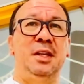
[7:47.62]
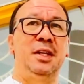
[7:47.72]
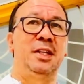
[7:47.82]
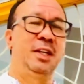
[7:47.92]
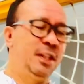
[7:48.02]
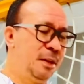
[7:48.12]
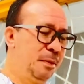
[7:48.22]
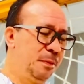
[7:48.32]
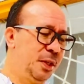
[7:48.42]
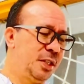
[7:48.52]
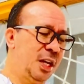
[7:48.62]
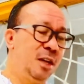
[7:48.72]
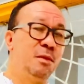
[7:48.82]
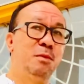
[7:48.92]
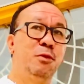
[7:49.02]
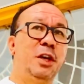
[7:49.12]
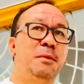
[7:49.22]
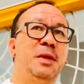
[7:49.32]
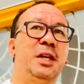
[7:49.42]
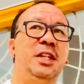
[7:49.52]
kita berpisah
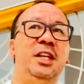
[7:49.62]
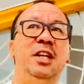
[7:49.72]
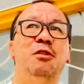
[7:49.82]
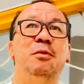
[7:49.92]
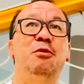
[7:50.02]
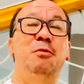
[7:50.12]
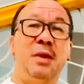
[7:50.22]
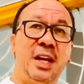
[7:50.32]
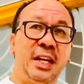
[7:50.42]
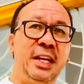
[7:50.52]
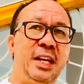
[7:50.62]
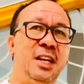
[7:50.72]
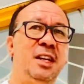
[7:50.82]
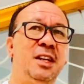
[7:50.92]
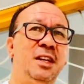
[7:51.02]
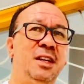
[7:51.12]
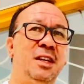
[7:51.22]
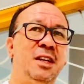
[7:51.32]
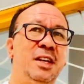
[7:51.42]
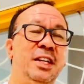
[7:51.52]
bukan berarti hidup itu berakhir.
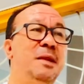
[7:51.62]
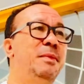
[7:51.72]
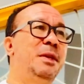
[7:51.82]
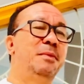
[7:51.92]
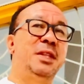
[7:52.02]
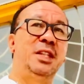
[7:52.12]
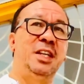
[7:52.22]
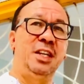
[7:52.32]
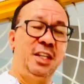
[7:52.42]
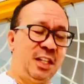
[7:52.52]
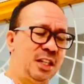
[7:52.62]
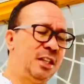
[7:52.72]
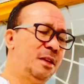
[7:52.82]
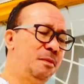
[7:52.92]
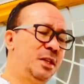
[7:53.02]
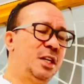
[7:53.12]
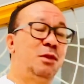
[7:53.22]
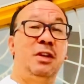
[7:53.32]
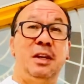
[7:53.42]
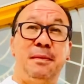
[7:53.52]
Yang paling penting kita tetap
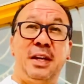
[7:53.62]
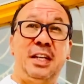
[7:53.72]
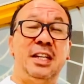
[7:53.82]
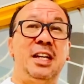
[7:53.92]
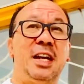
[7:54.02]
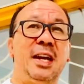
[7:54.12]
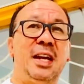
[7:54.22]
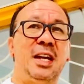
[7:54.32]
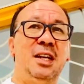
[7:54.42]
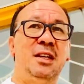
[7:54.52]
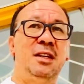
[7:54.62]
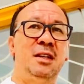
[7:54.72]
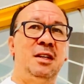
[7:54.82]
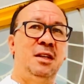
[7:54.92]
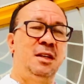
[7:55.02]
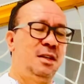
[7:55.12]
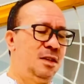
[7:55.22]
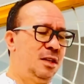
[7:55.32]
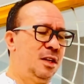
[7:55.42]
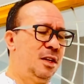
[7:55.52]
bersatu dalam kerajaan Allah.
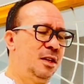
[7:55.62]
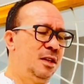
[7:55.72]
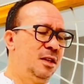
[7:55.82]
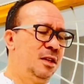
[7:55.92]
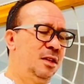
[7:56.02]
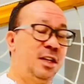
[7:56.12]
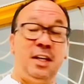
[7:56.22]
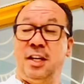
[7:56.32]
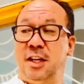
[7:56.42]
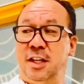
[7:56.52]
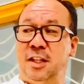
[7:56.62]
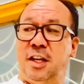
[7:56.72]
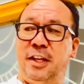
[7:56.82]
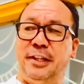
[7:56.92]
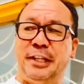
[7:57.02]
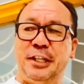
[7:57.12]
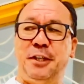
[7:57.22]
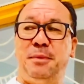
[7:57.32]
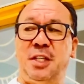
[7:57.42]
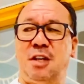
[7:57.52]
Nah, tadi kan kita ada
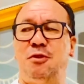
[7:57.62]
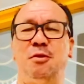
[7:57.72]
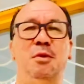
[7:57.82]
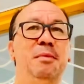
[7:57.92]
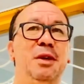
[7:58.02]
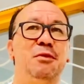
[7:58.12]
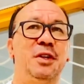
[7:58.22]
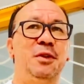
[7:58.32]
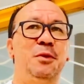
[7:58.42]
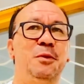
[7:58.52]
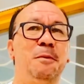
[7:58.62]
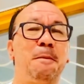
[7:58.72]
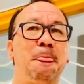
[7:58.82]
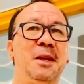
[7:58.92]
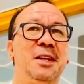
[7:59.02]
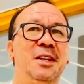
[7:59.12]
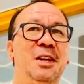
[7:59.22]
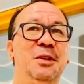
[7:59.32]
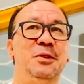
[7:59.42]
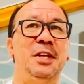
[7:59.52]
intensi misa untuk membangun gedung.
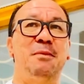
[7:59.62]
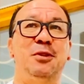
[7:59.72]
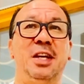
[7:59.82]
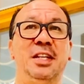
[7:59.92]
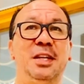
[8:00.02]
Kalau saya mau tanya,